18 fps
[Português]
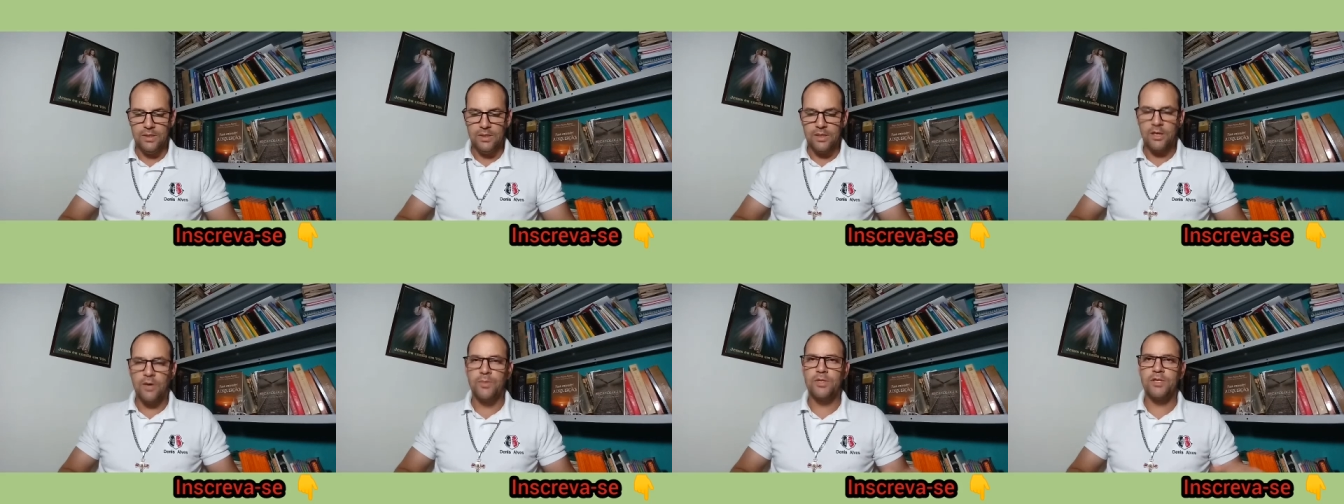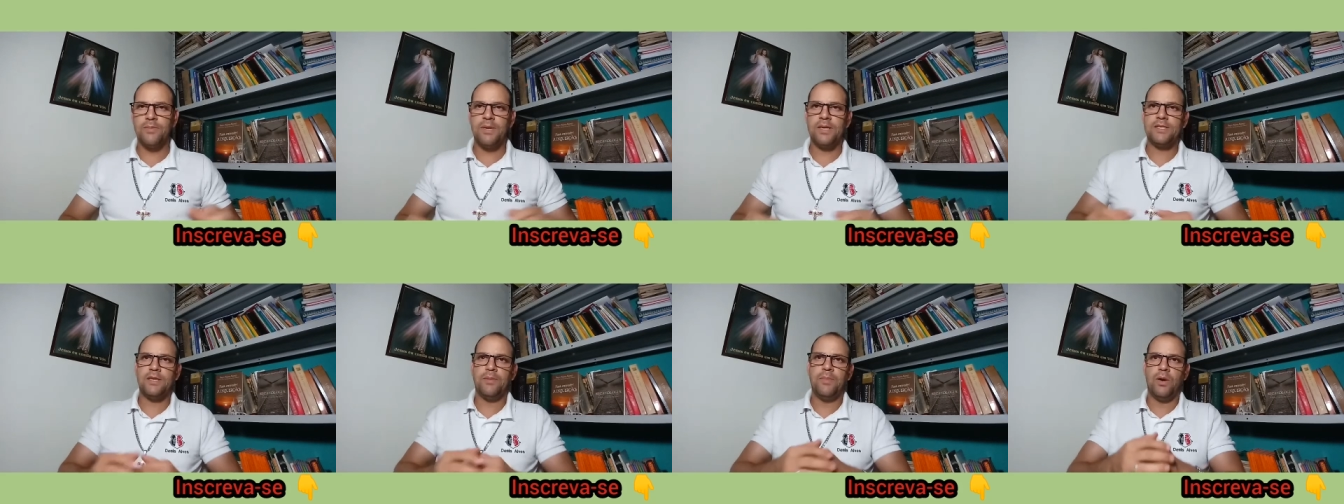Então, meus
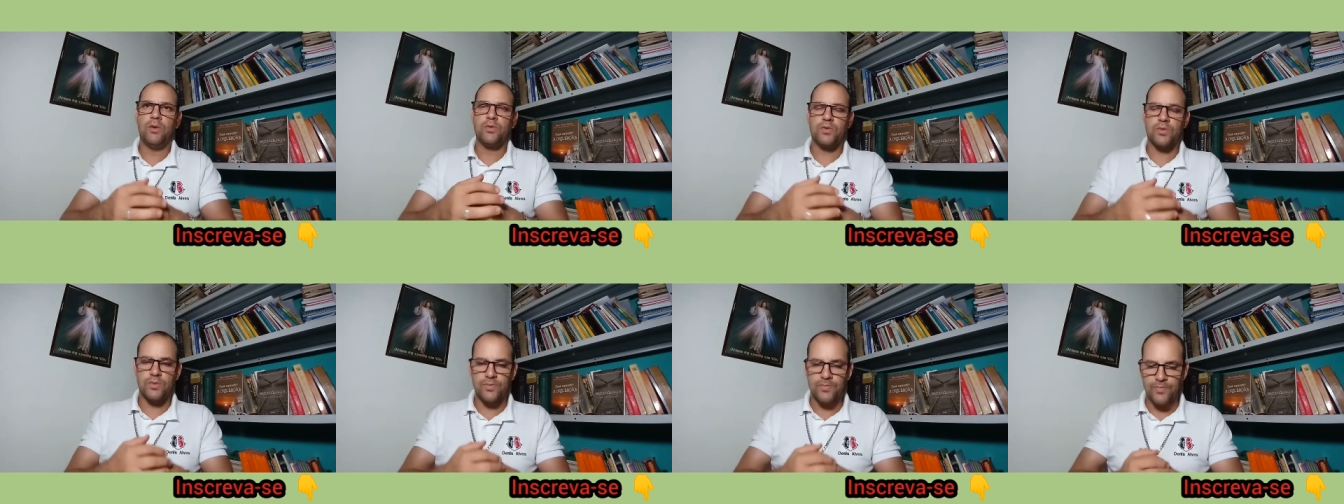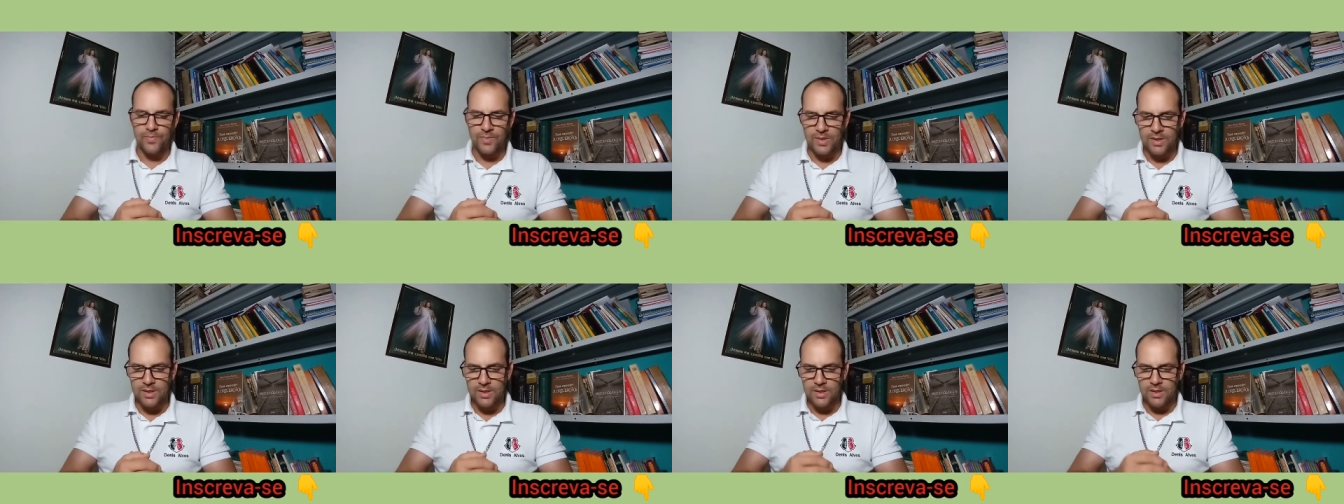amados irmãos,
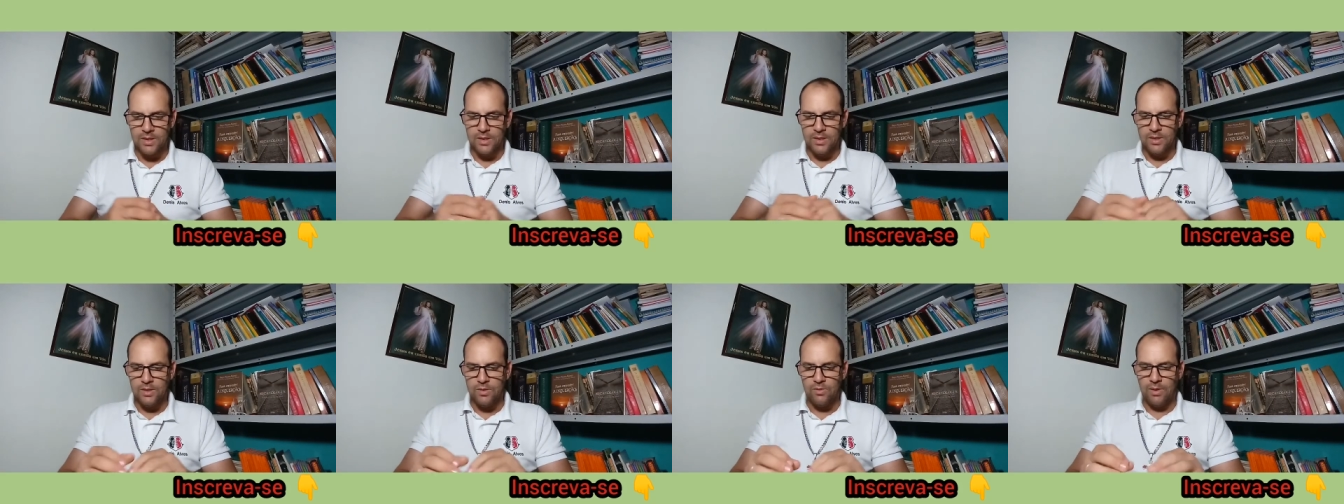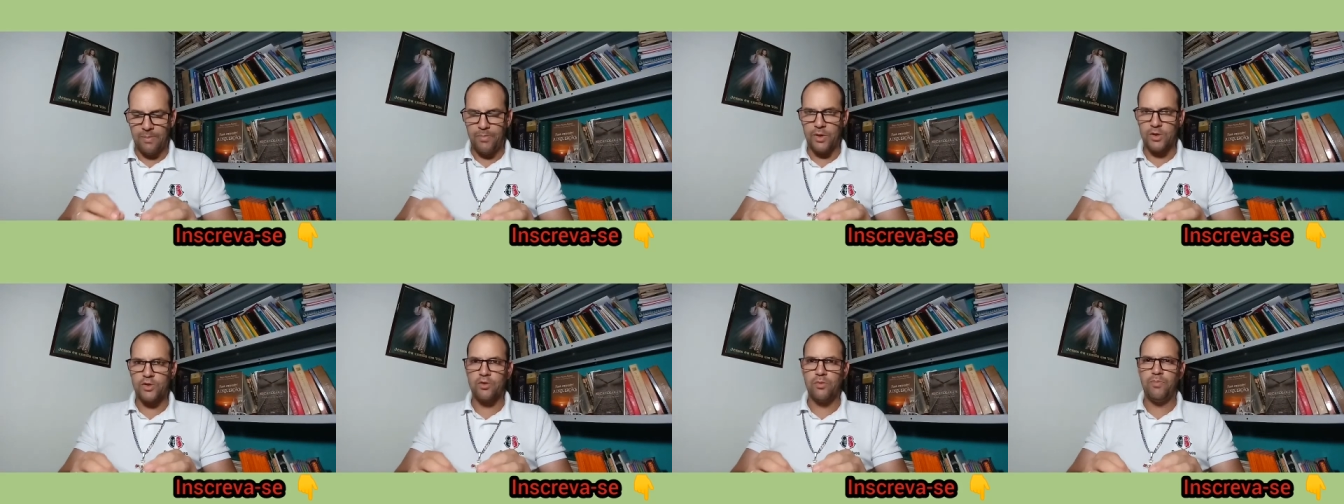o
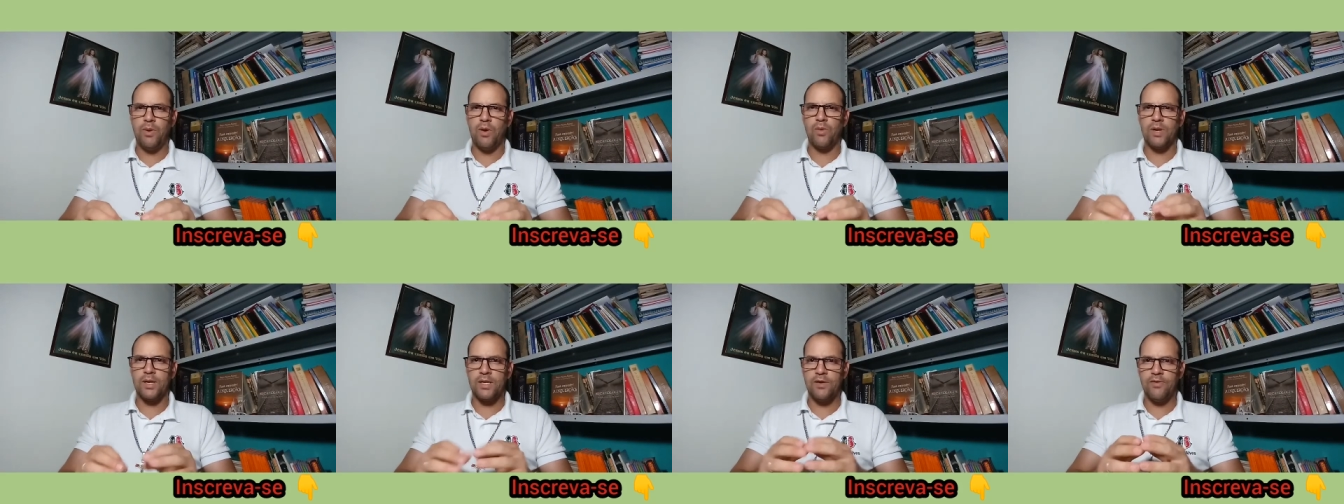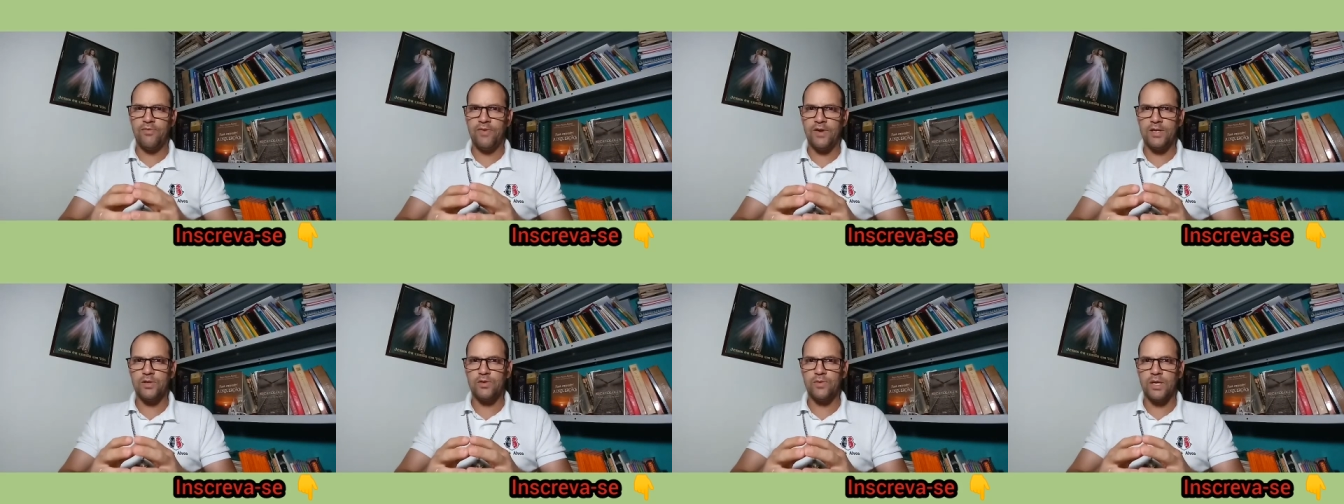apóstolo Paulo aqui
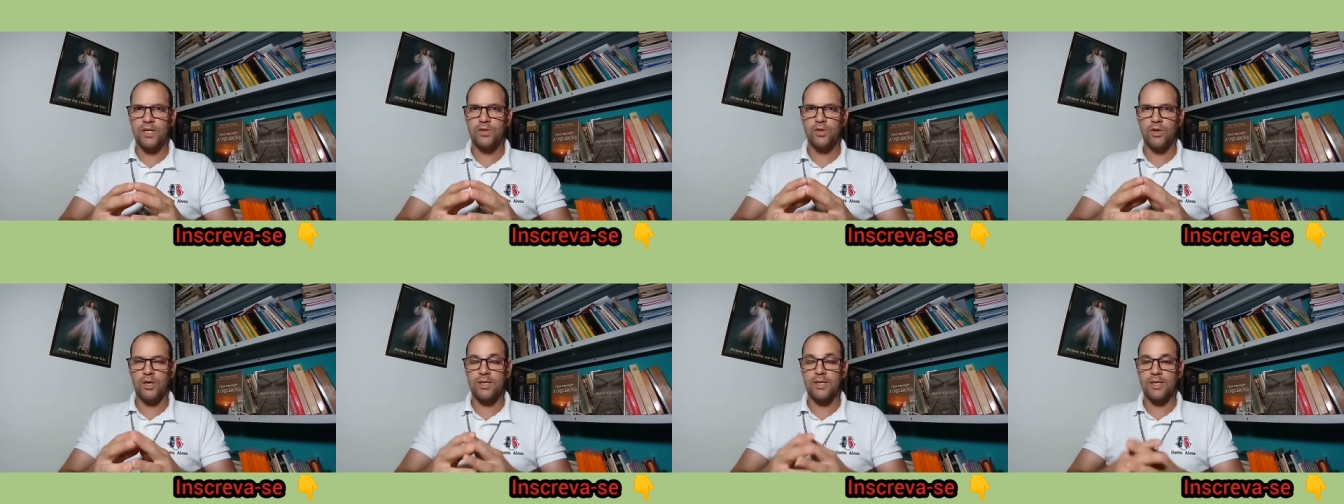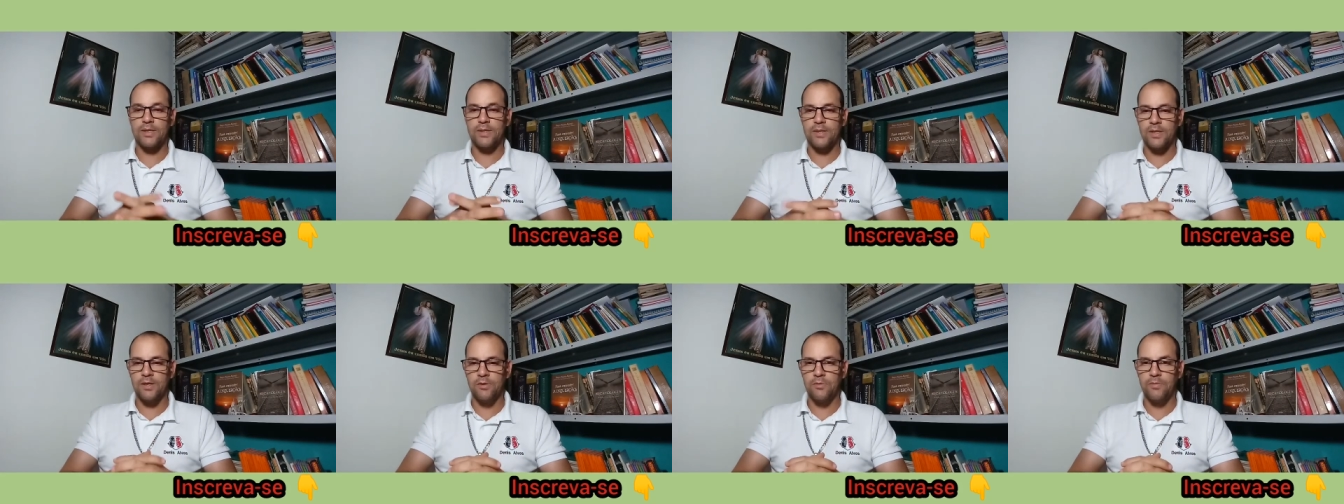faz uma
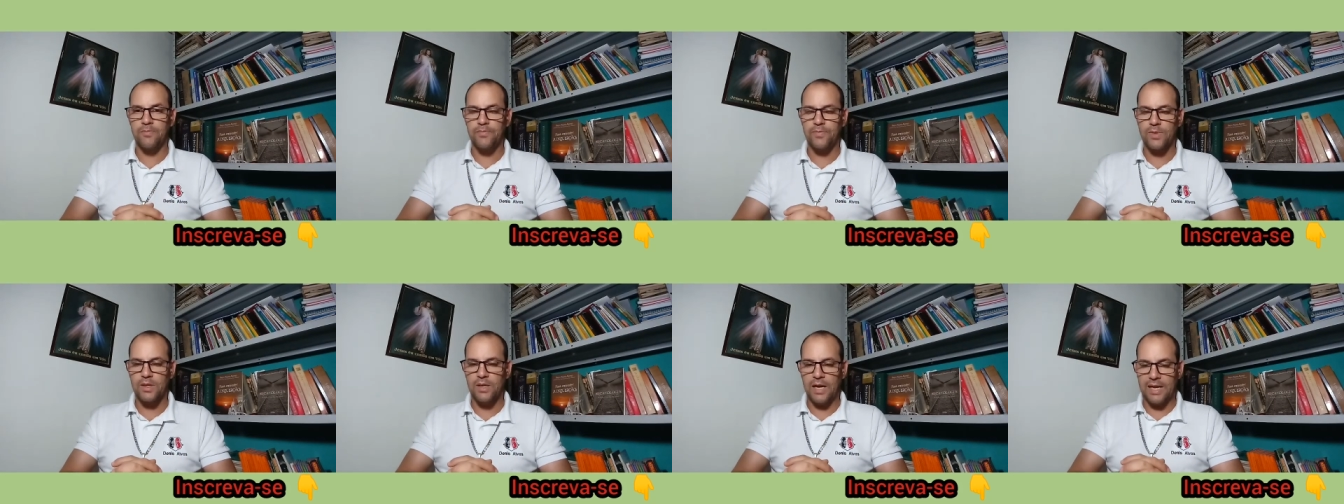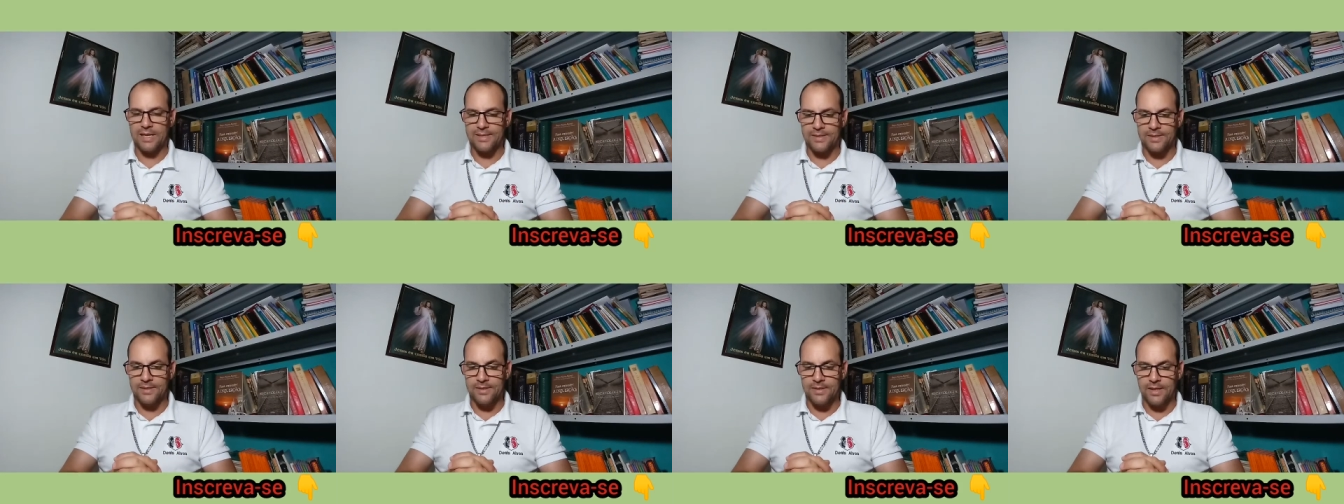exortação à
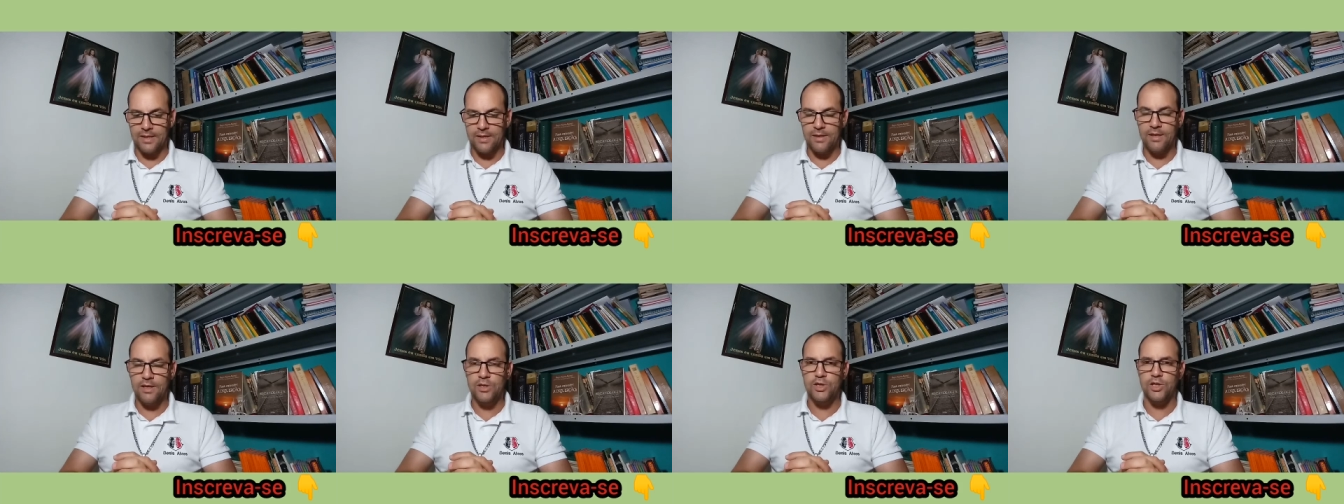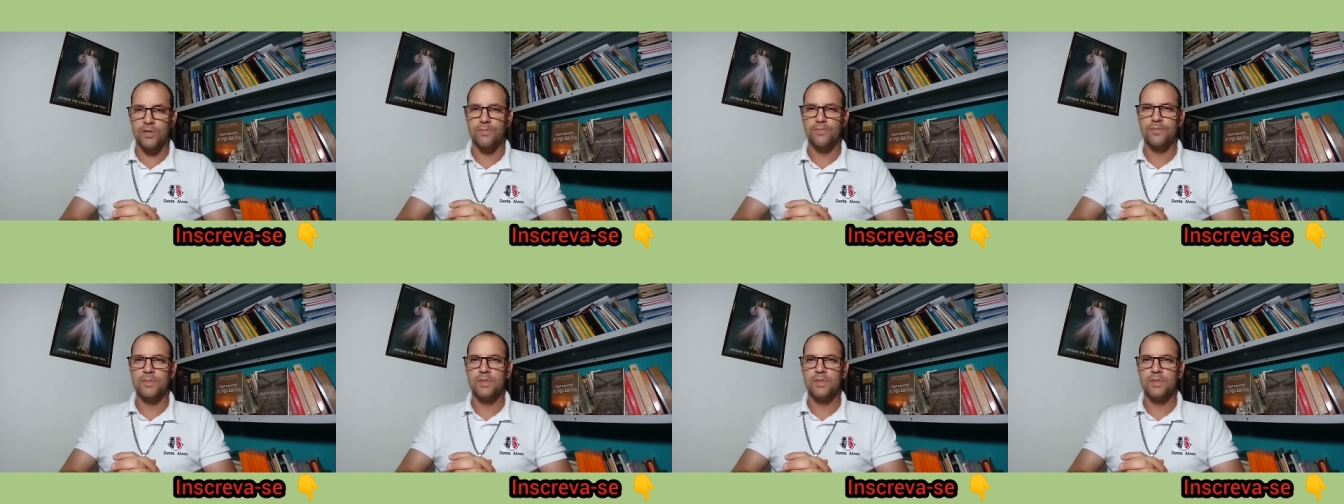Santa Igreja,